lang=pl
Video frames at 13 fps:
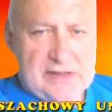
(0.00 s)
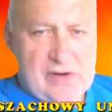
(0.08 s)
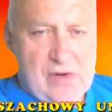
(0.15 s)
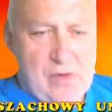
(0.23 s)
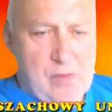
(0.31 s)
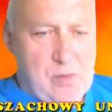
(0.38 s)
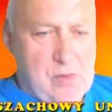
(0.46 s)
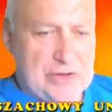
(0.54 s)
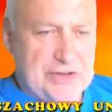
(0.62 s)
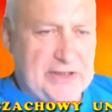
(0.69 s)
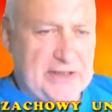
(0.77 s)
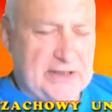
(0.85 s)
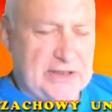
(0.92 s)

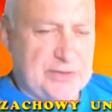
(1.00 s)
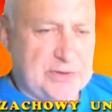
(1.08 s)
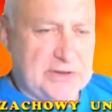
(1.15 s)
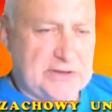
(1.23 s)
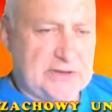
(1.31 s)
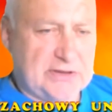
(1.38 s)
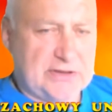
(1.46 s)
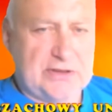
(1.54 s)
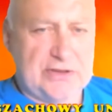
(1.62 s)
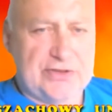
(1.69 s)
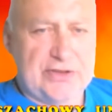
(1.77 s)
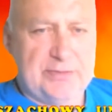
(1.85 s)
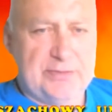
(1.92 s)
Można grać prosto,
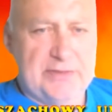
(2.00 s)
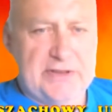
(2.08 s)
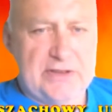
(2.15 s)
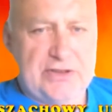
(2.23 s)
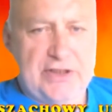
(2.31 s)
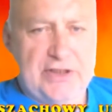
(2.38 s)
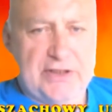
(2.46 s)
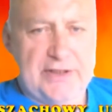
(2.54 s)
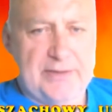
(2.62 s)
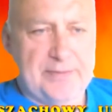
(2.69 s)
skoczek BD7.